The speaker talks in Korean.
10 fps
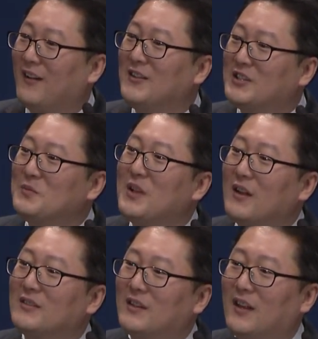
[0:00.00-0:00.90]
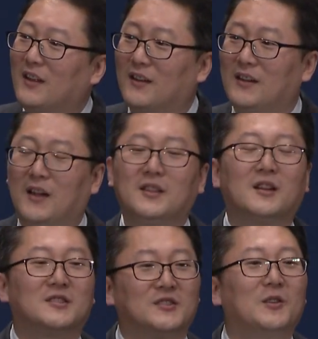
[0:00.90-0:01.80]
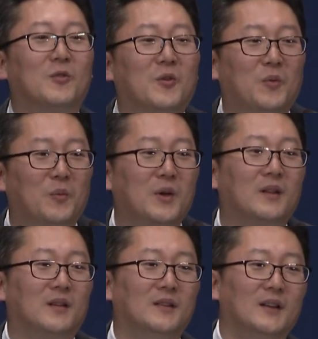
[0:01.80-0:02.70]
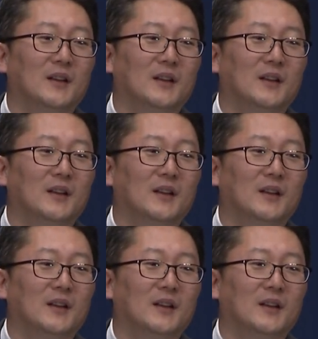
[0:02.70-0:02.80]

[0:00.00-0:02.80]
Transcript: 열심히 는 하는데 한 달을 지내놓고 보면